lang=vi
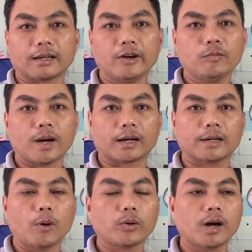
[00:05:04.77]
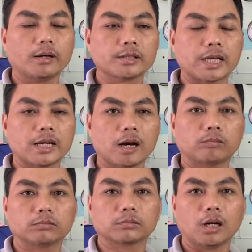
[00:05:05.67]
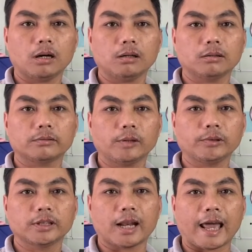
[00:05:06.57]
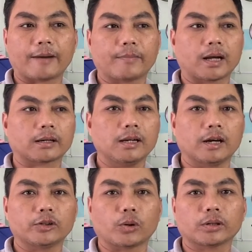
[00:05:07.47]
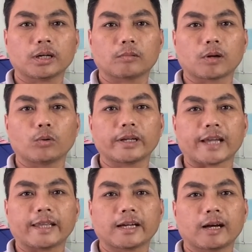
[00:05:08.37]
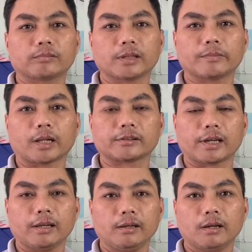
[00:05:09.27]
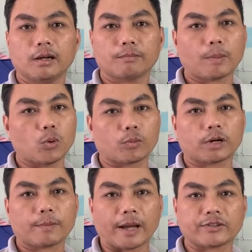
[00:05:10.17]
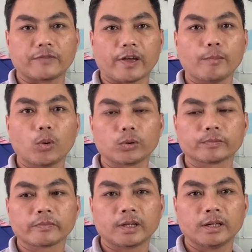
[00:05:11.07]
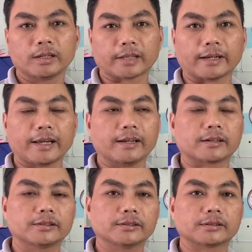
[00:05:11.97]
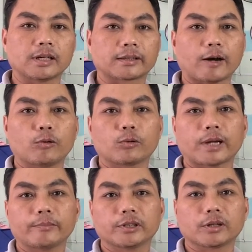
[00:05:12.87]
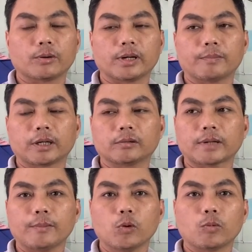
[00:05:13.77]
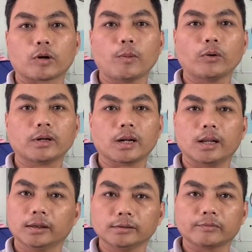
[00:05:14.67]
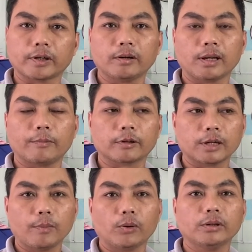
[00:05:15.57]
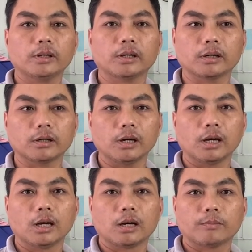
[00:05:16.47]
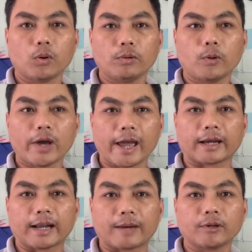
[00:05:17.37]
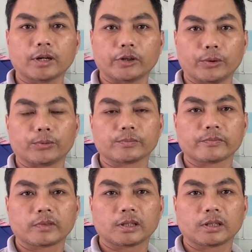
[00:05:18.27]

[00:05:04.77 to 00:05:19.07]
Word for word: là nếu mà cái mối đó nó sẽ không có giống như là làm mà cái lợi nhuận nó không đủ để trả nhân công thì mình sẽ bắt buộc các bạn sẽ phải buông tại đây đợt đợt đầu năm vừa rồi là mình cũng đã buông một cái mối rất là lớn phải nói là cái mối uh, mối mối hàng làm rất là nhiều